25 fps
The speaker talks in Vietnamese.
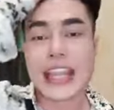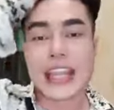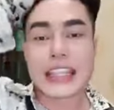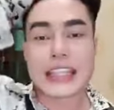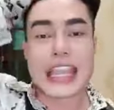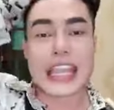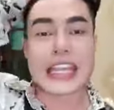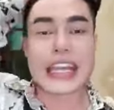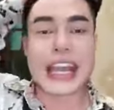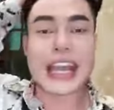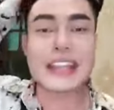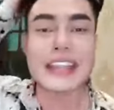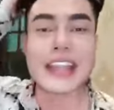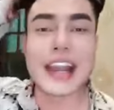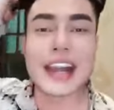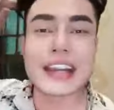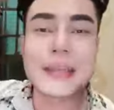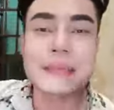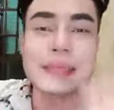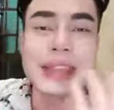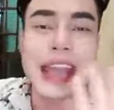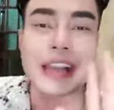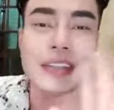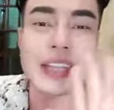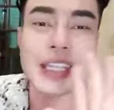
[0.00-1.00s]
chị cá như
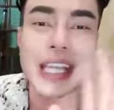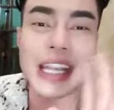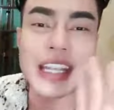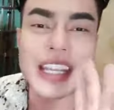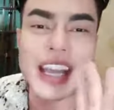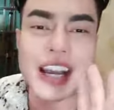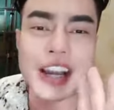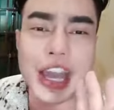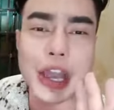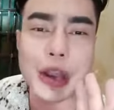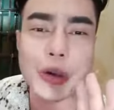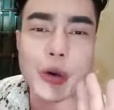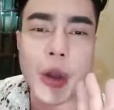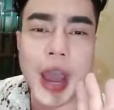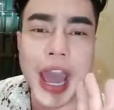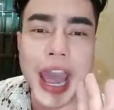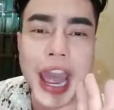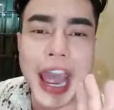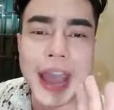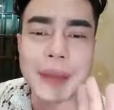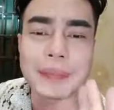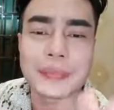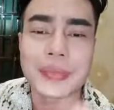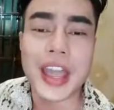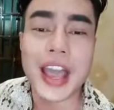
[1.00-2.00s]
em chồng cá như yêu của
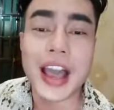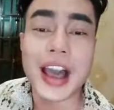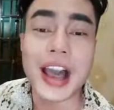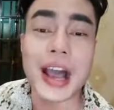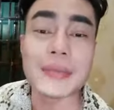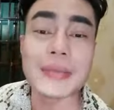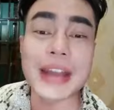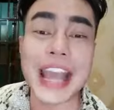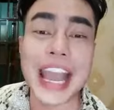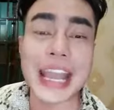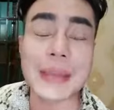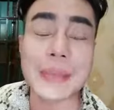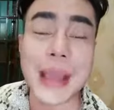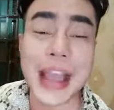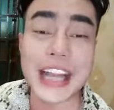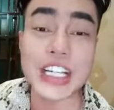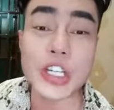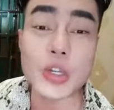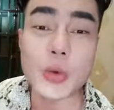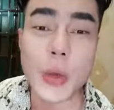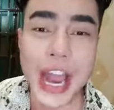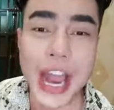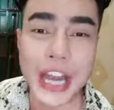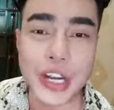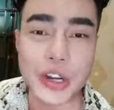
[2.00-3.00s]
em hôm nay bán
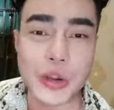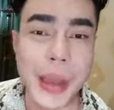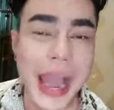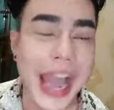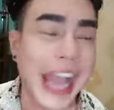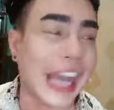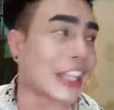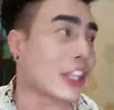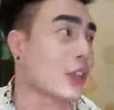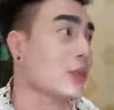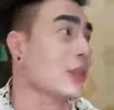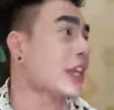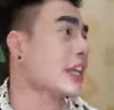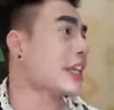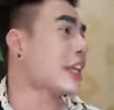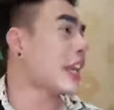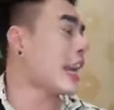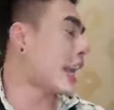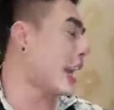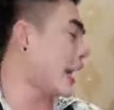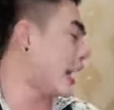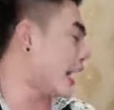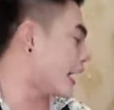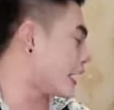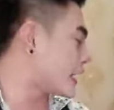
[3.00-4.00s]
nước qua dubai với chị
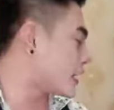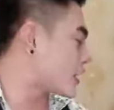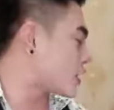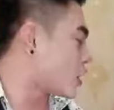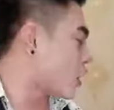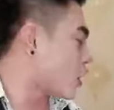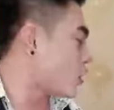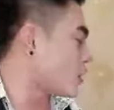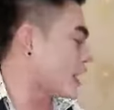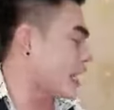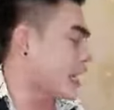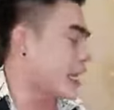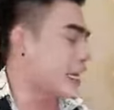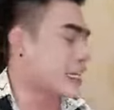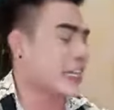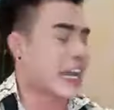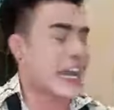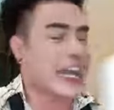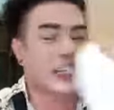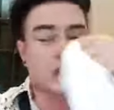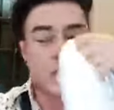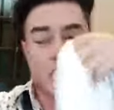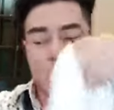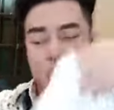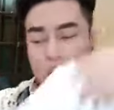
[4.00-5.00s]
nha số gì
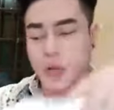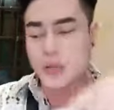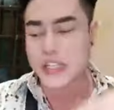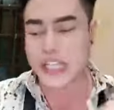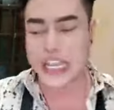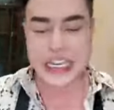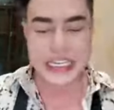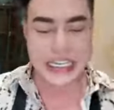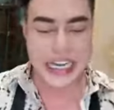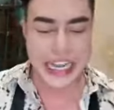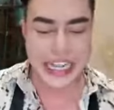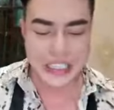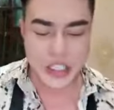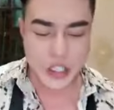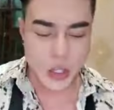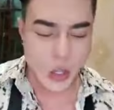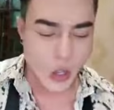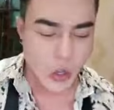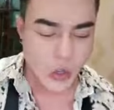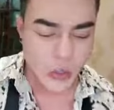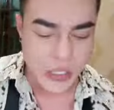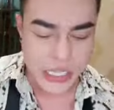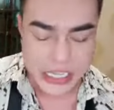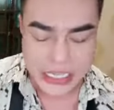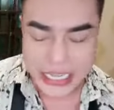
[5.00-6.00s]
ra số gì ra
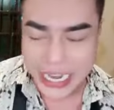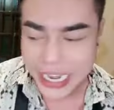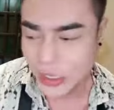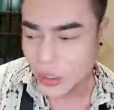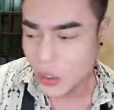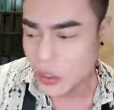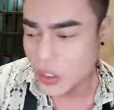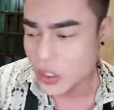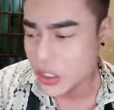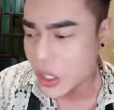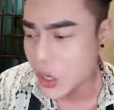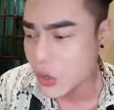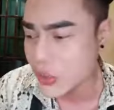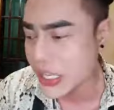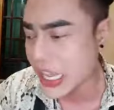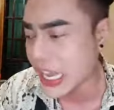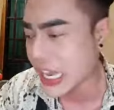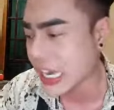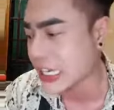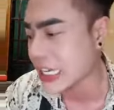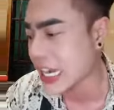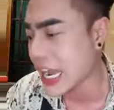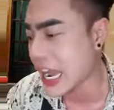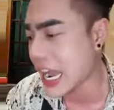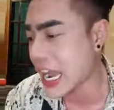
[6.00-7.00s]
số gì ra con số
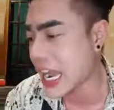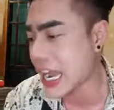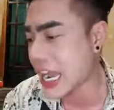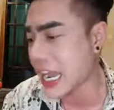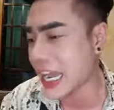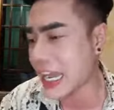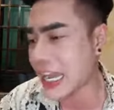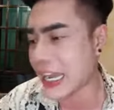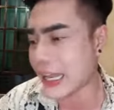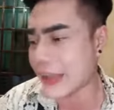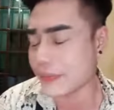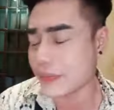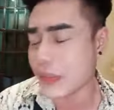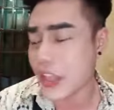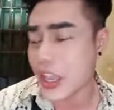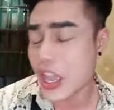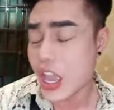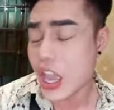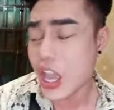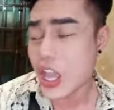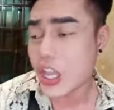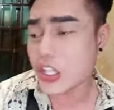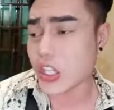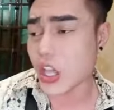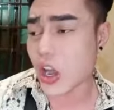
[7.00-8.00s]
gì ra
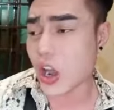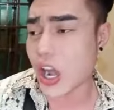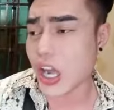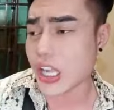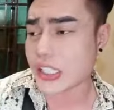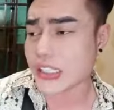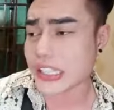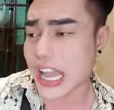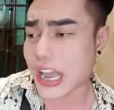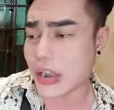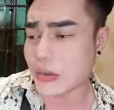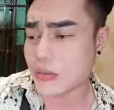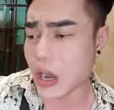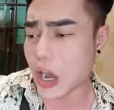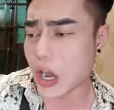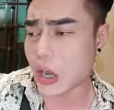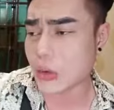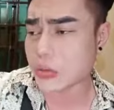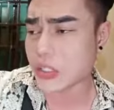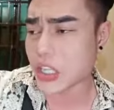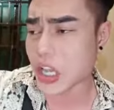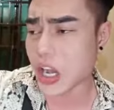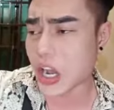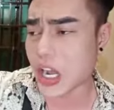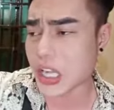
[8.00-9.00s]
cho tao
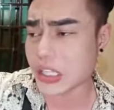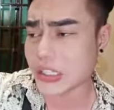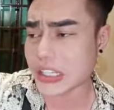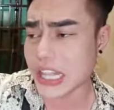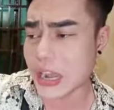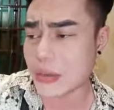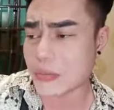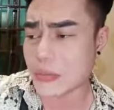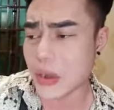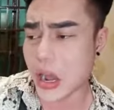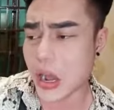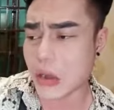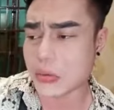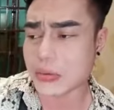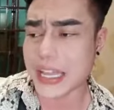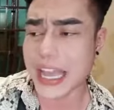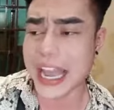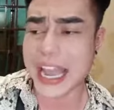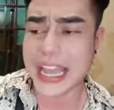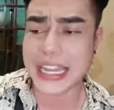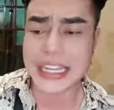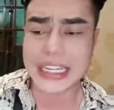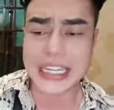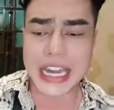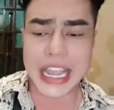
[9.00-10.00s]
một cho tao một
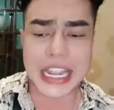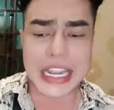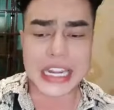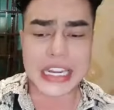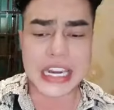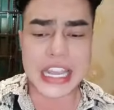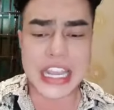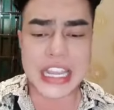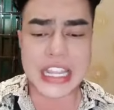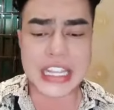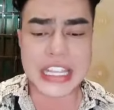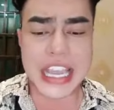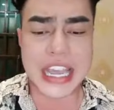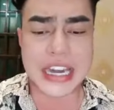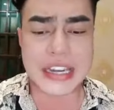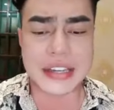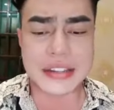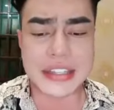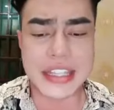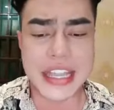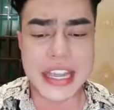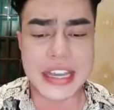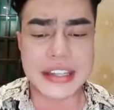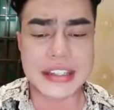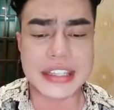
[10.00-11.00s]
cái này đi nhanh
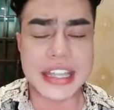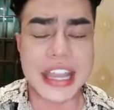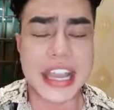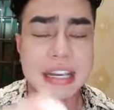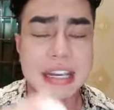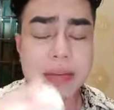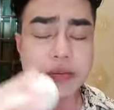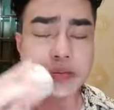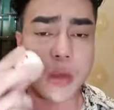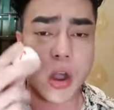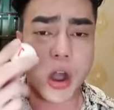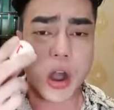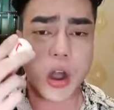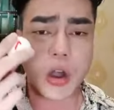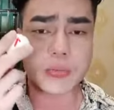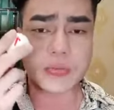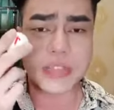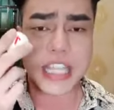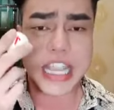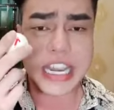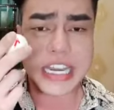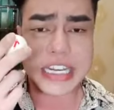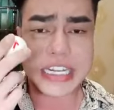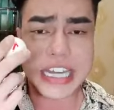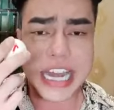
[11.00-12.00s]
nhanh nhanh một
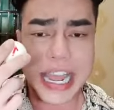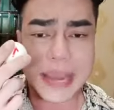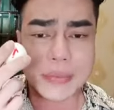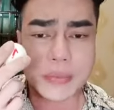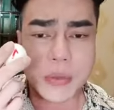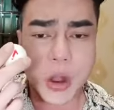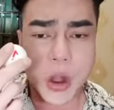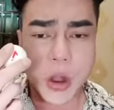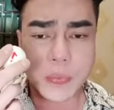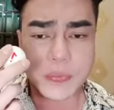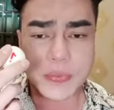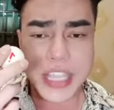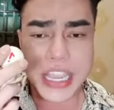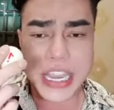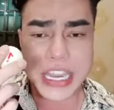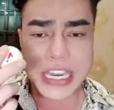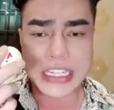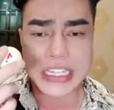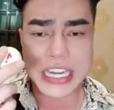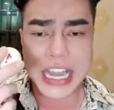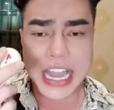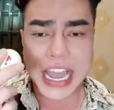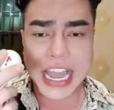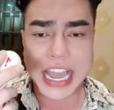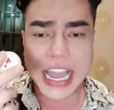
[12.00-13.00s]
gì ra một gì
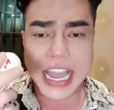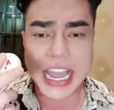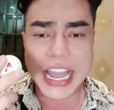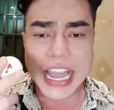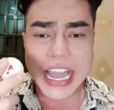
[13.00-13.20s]
ra